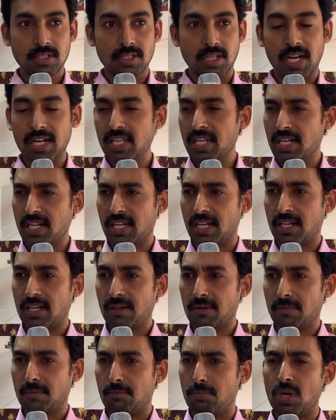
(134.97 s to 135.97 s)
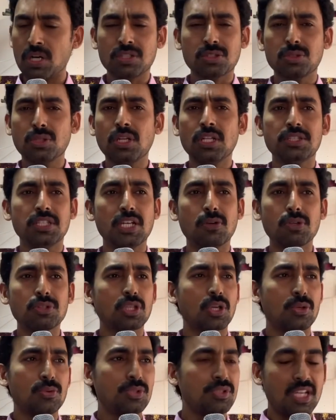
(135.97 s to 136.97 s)
అంటే ఇక్కడ భక్తుని దేవుడు
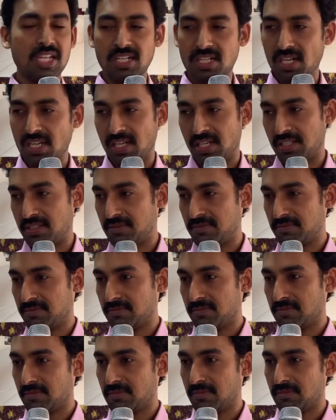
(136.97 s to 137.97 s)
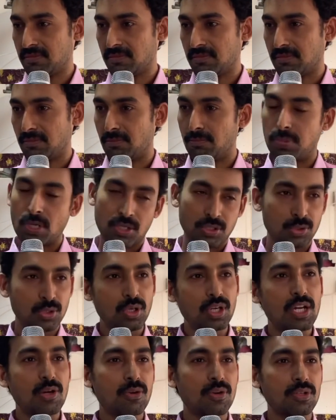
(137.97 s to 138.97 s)
తక్కువ చేయట్లా
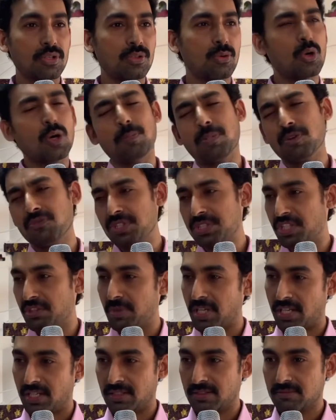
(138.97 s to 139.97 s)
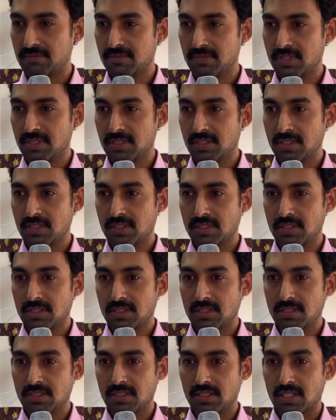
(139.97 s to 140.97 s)
భక్తులుగా ఉండటం గొప్ప విషయమే
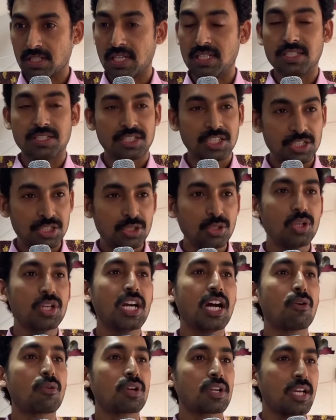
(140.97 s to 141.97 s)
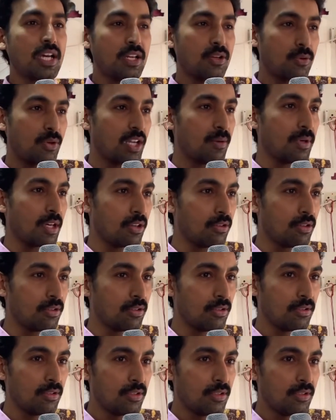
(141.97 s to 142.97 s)
కానీ శిష్యులుగా ఉండటానికి కూడా మనం
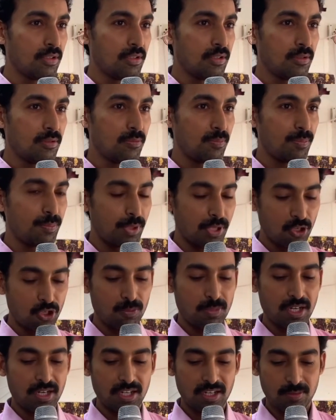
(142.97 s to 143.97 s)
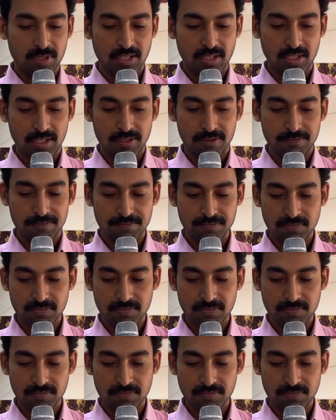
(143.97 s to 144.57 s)
పిలువబడ్డామంటారు